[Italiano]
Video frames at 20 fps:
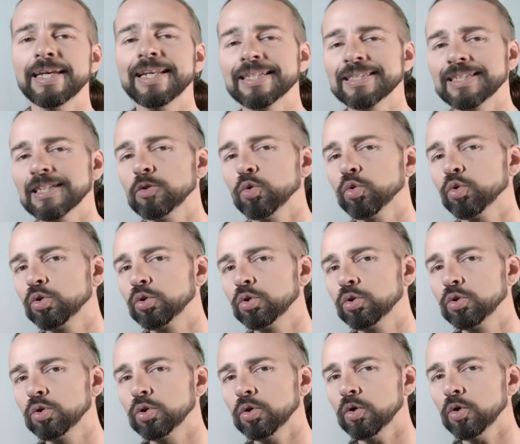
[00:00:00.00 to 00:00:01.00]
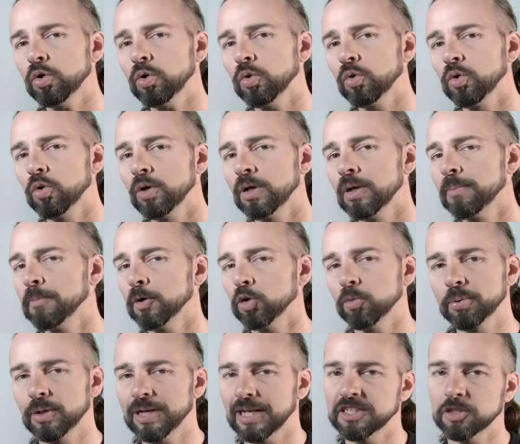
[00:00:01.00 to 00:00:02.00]
Innanzitutto il modo
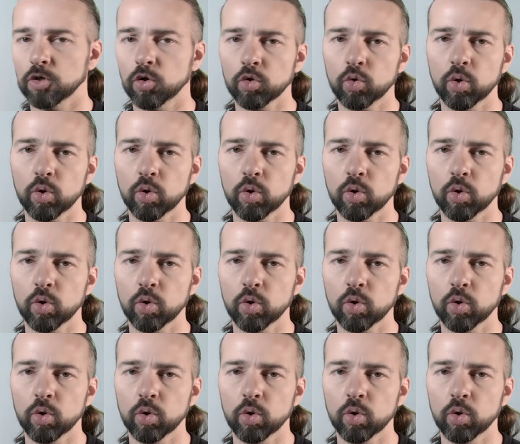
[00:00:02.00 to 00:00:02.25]
più classico